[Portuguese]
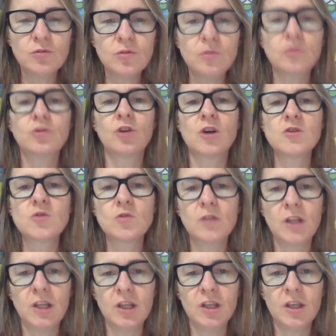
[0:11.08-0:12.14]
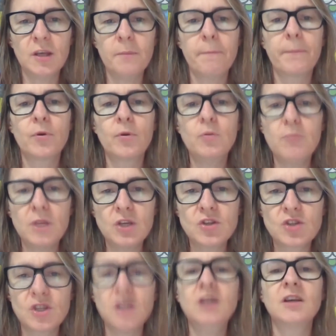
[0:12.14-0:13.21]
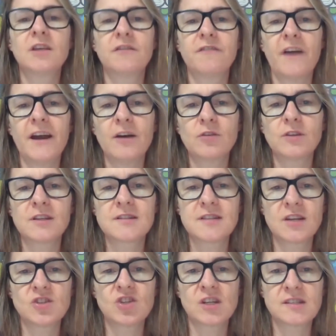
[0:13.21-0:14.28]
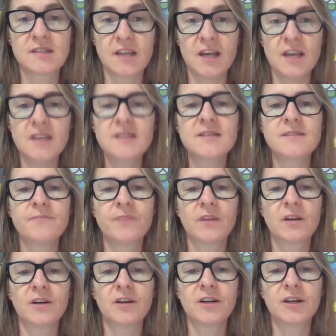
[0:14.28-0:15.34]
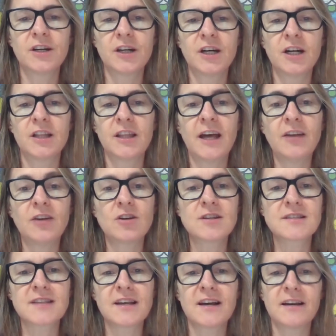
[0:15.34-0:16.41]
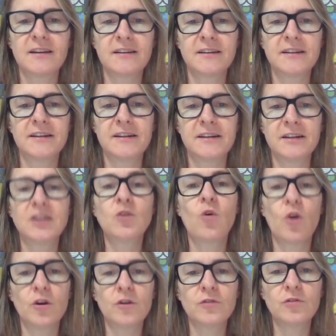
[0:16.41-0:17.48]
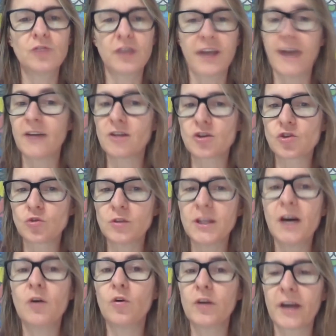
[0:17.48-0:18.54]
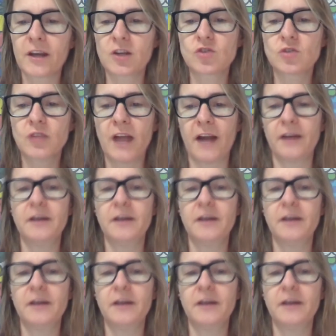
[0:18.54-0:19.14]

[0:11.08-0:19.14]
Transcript: o nosso link para o Meet, que vai acontecer dia 6 uh, ah, da nossa uh, encontro Quero Ajuda ou Quero Ajudar.